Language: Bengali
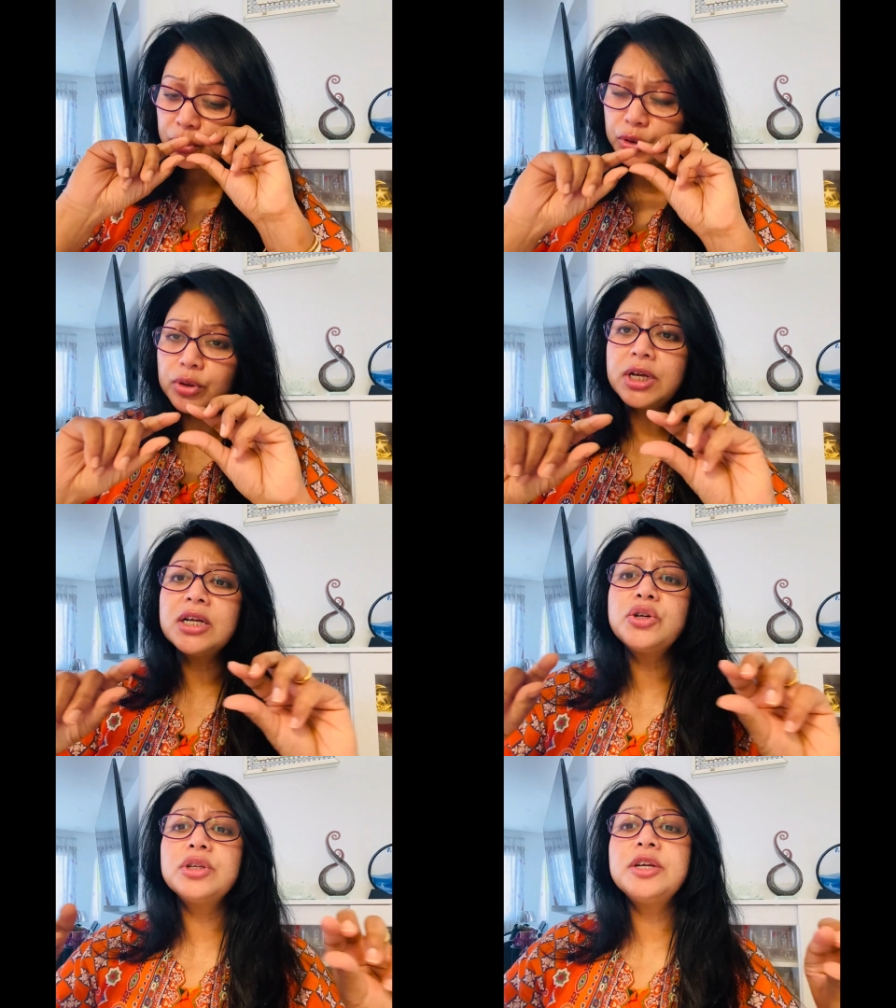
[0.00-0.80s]

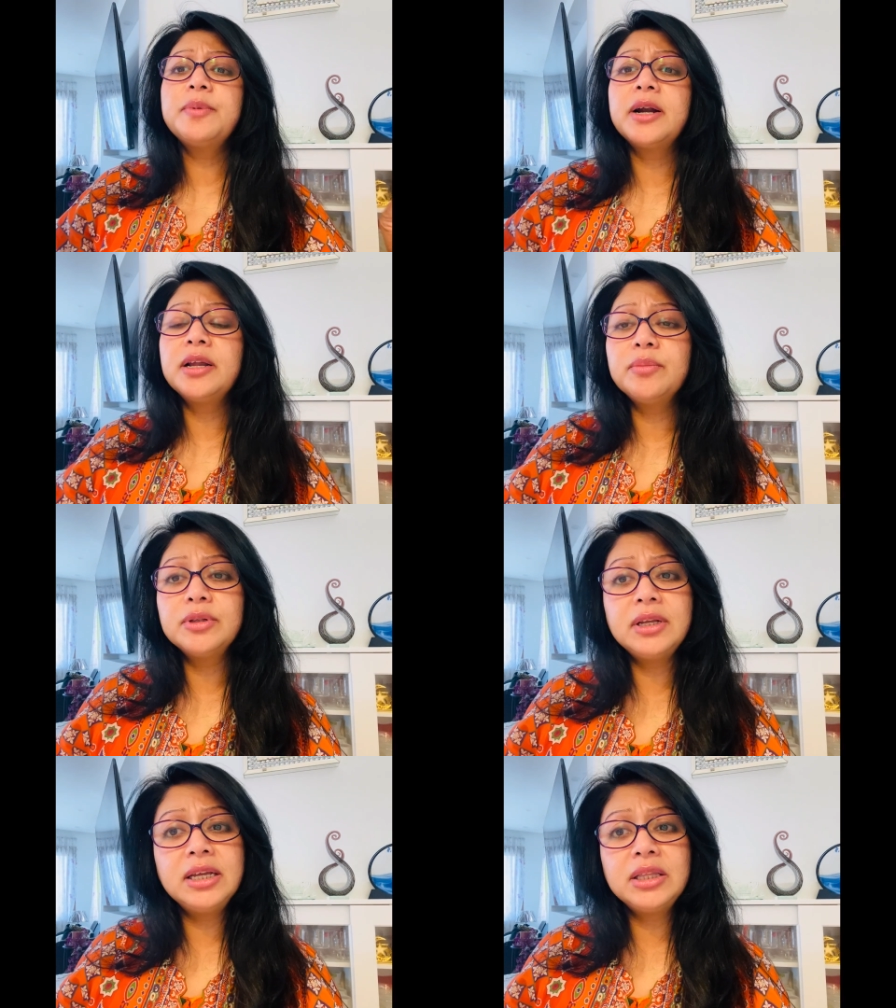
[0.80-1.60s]
সোজাসুজি বারের
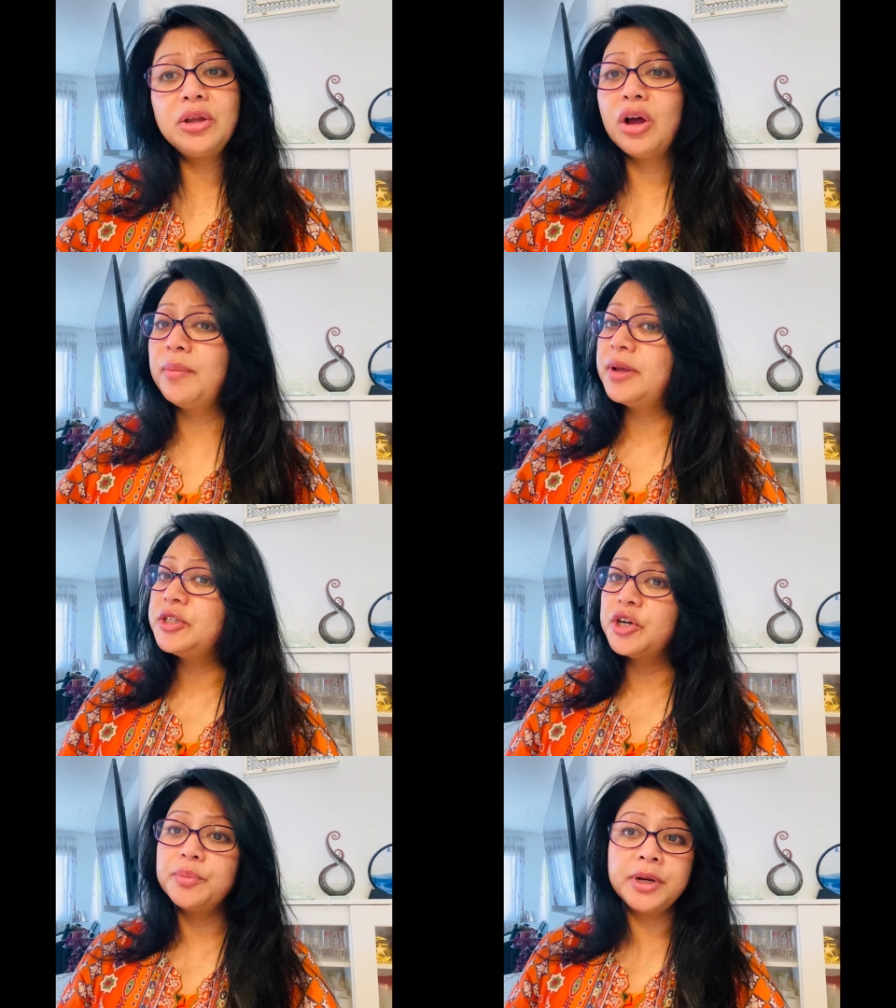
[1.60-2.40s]
মধ্যে লিখতে হবে
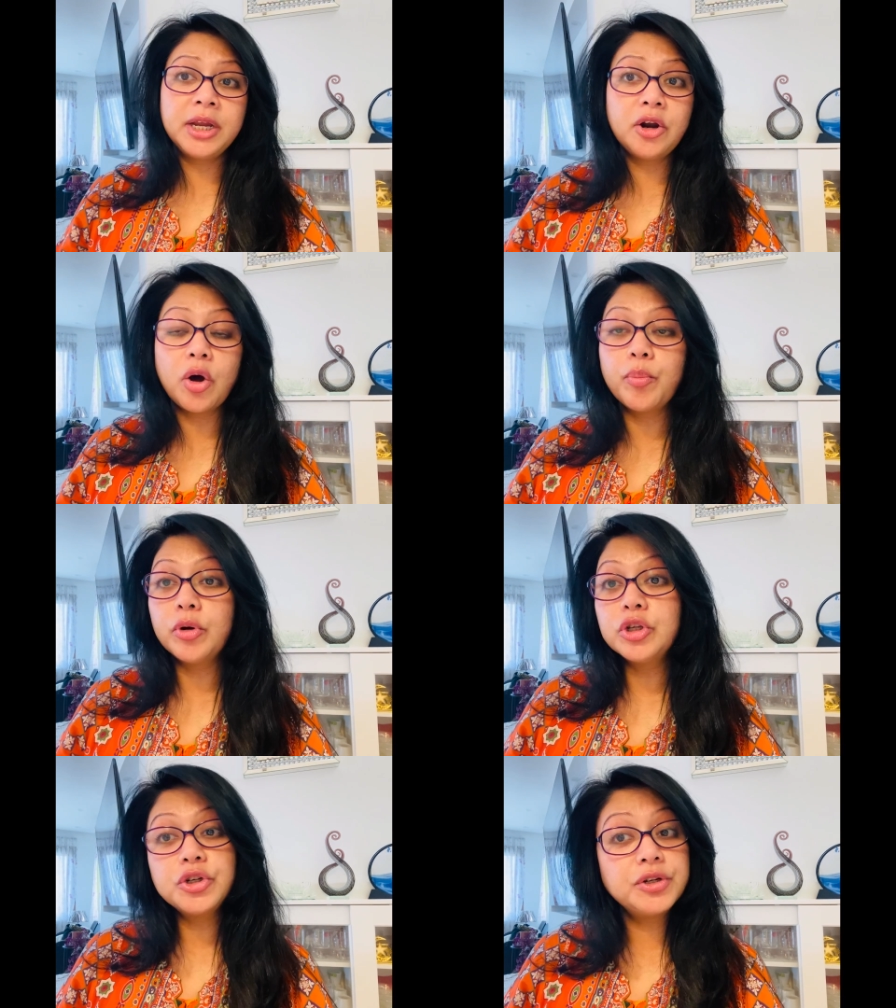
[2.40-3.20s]
জার্মানির
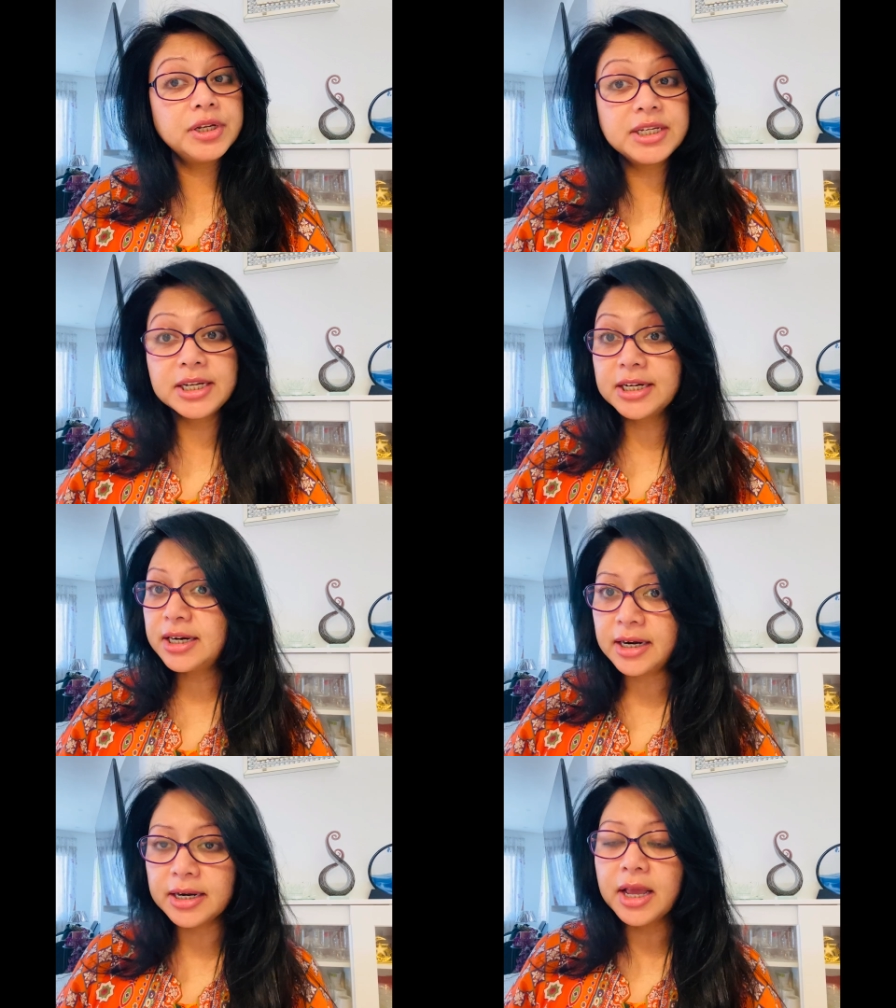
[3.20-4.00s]
অপরচুনিটি
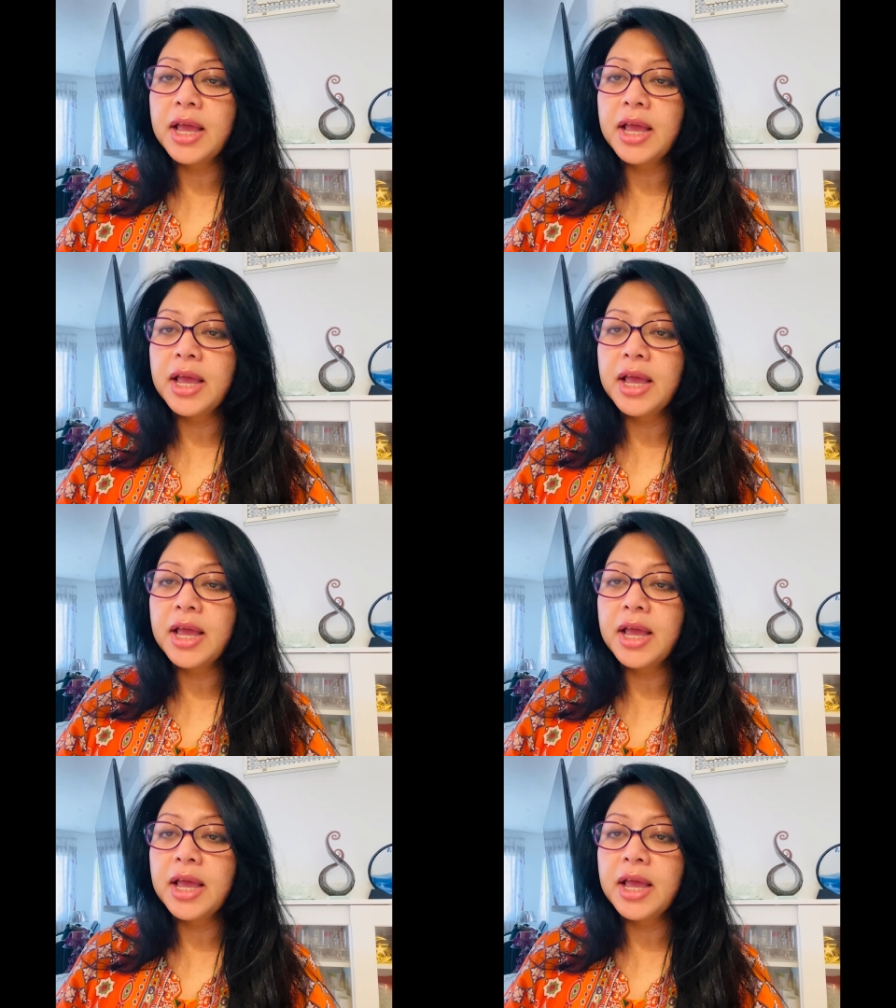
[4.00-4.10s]
কার্ড